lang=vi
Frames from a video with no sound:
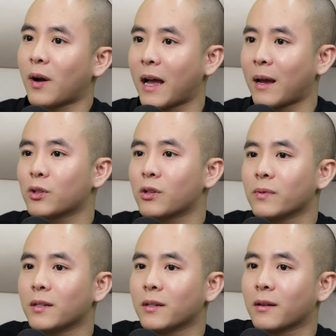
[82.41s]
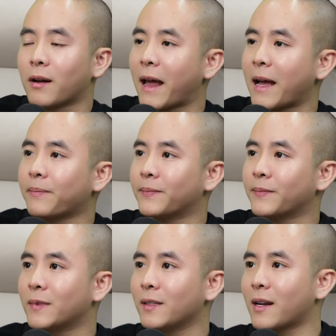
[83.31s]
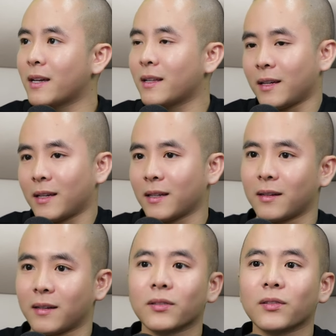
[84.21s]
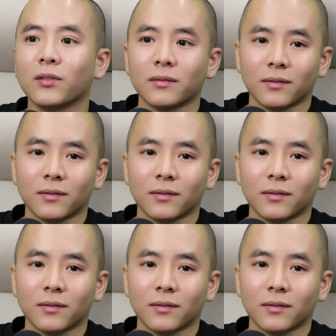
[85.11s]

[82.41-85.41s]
qua app nó giống như Grab trước đây thì à,